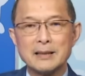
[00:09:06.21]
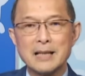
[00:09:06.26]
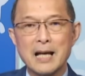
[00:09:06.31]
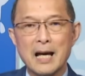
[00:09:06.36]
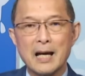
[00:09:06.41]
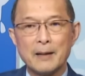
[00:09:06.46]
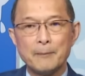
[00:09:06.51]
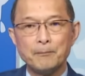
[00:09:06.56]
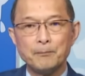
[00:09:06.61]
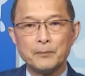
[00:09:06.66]

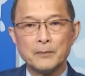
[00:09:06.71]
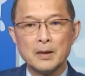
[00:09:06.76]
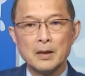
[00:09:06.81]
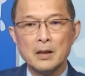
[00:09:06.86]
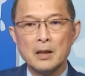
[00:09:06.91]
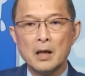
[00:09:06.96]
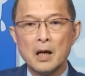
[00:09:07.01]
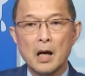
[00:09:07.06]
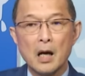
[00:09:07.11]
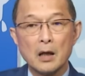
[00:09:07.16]
ra
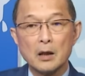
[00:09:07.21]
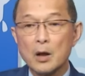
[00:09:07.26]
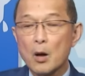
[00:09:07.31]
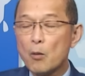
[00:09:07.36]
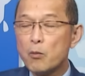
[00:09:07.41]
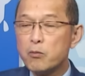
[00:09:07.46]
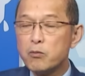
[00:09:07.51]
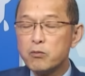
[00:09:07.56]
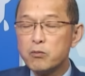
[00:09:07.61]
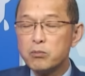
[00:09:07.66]
à,
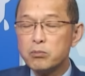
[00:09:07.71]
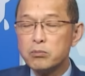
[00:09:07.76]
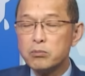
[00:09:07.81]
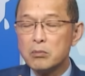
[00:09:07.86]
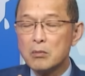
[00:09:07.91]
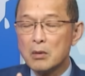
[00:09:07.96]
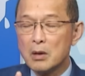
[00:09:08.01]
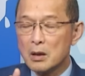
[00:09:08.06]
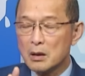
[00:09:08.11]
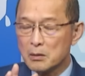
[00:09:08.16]
không
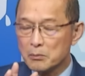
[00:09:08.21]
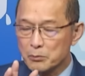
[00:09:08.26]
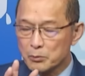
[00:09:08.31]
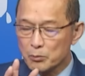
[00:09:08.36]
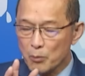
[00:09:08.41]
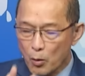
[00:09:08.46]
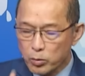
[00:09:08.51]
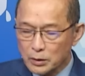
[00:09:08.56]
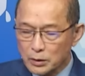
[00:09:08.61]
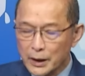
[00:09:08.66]

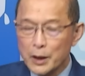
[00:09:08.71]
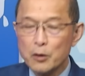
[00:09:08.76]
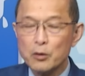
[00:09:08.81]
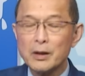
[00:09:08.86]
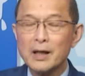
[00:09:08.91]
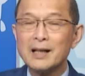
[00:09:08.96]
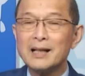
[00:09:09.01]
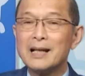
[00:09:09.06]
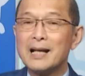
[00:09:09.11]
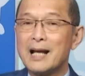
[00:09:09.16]
mục tiêu
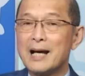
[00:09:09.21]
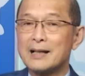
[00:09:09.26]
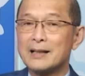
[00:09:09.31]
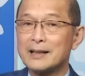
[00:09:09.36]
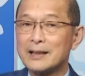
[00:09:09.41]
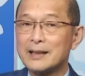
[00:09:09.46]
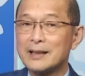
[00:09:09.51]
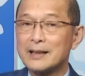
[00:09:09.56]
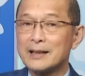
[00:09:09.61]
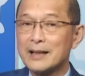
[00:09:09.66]
đó là
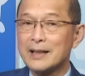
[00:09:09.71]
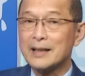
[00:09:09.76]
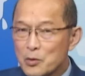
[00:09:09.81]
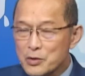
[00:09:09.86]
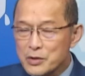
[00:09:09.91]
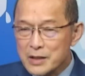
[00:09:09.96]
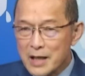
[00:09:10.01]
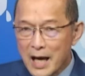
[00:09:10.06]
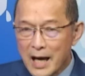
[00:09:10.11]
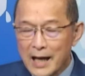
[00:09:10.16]
kéo
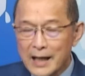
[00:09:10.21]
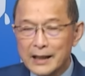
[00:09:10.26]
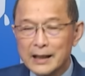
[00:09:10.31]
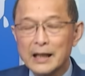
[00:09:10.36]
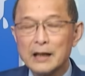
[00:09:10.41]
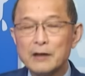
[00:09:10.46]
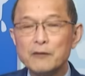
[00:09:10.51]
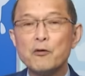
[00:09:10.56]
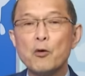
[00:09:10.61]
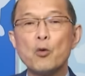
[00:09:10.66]
dài
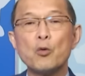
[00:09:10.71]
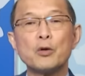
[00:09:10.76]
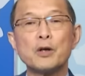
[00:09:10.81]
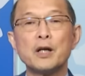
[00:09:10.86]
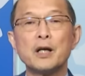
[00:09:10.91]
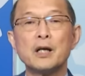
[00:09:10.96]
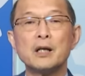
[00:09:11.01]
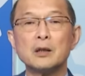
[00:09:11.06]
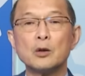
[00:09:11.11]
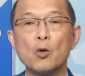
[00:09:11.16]
cái vụ
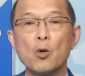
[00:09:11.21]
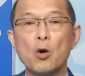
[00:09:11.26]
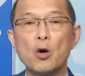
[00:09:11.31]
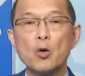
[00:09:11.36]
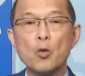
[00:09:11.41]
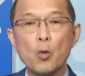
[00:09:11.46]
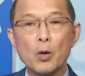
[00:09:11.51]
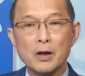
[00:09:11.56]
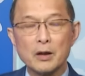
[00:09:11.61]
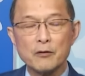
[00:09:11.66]
kiện của
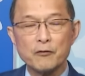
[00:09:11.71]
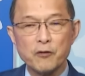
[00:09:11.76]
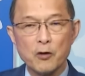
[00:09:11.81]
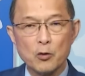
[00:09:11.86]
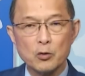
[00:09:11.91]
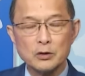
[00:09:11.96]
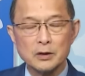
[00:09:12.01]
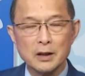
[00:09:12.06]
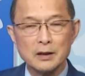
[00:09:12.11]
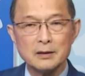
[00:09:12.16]
quận
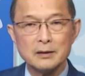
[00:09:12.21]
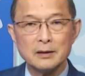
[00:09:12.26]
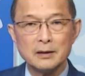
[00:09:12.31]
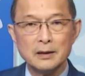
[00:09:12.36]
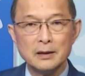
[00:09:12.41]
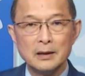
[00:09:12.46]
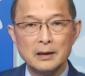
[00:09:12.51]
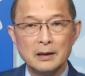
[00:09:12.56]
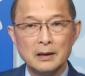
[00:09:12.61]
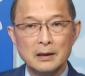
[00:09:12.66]
Fulton
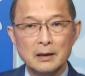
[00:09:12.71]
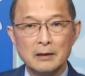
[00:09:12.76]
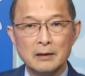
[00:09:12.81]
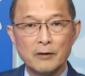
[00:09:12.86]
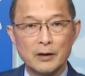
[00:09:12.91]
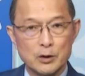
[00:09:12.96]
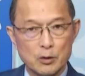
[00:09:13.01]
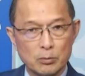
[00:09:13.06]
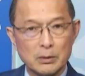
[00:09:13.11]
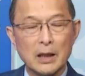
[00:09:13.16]

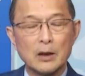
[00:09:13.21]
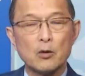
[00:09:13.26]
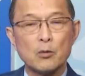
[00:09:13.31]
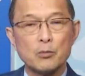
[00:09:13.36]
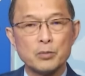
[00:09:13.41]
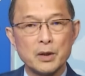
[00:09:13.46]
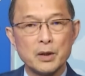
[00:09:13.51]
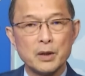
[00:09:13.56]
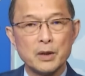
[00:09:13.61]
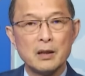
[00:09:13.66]
và chúng ta
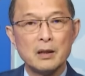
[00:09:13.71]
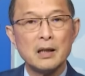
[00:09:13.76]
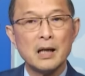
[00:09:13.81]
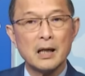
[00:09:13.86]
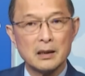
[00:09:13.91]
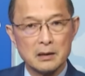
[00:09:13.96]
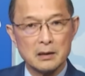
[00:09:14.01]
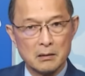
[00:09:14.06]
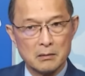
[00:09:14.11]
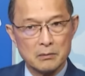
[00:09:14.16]
cũng nhớ
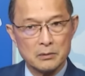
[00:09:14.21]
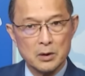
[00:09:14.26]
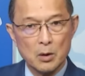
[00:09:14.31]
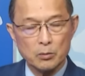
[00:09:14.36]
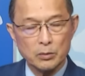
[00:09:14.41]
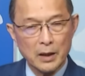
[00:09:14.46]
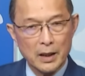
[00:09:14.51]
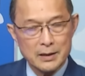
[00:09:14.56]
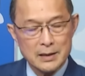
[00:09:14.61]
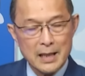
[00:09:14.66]
là
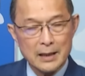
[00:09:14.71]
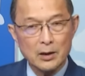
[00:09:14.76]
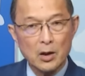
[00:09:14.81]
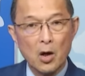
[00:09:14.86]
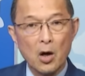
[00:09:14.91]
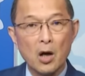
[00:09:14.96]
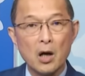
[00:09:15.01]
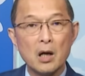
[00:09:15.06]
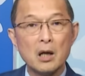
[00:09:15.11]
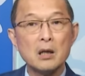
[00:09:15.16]
trong thời gian
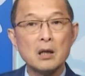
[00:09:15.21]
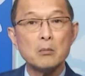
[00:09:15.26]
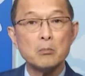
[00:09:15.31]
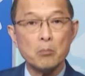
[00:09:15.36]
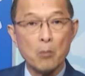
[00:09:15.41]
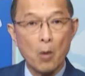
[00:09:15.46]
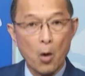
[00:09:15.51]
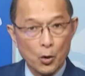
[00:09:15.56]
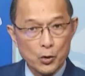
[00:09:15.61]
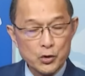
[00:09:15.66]
đó
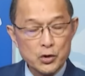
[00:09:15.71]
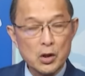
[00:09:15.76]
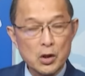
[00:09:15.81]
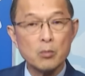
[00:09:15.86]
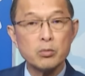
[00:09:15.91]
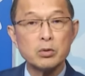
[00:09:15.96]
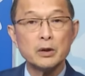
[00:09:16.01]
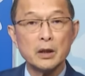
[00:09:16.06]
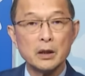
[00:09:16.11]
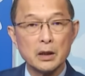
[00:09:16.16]
một
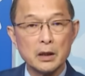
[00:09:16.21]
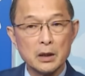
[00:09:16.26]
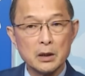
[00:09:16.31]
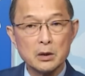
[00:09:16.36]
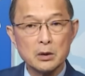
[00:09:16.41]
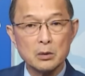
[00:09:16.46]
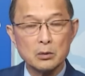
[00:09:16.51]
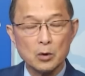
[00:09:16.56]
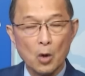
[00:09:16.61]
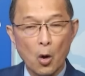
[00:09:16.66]
trong những cái
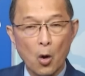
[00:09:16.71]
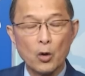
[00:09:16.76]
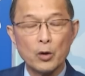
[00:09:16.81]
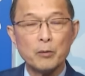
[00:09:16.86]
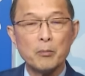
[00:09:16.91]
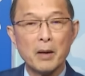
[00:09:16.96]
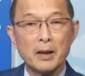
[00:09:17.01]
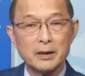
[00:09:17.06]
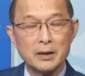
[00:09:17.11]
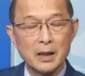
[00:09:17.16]
tội
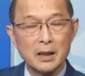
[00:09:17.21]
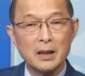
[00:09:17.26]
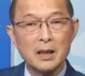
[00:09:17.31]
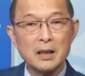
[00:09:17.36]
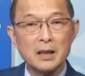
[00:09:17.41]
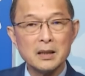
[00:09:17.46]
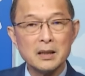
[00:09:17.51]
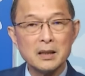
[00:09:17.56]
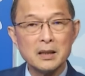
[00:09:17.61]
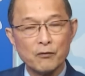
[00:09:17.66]
mà những
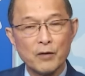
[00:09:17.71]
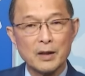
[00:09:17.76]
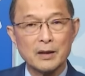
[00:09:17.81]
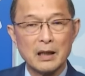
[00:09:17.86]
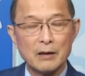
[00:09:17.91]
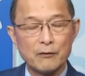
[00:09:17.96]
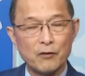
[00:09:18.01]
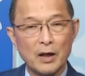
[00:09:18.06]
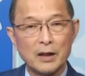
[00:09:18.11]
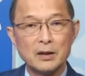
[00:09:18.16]
cái nhân vật
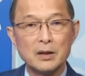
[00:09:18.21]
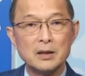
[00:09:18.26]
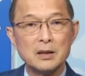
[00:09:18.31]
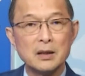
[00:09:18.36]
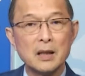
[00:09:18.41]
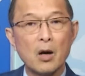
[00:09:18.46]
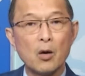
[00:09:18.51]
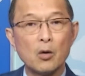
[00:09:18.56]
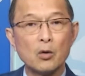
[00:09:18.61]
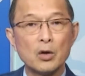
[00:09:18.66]
này phải đương
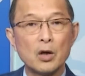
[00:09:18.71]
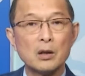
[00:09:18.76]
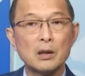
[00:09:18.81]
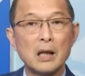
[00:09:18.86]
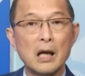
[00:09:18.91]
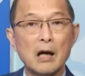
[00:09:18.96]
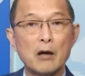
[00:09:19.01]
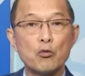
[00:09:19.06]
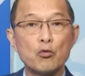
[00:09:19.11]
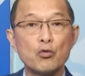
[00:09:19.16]
đầu đó
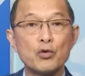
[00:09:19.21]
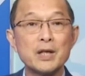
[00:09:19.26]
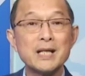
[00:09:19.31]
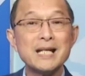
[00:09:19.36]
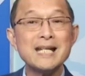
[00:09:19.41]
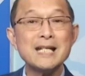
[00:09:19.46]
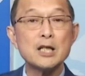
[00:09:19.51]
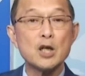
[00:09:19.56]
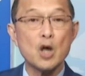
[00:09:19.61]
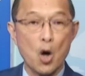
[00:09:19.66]
là
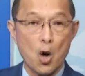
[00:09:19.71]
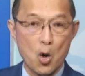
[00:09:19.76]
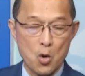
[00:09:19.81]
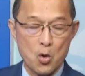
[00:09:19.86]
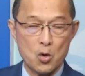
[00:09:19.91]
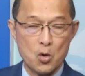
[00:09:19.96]
RICO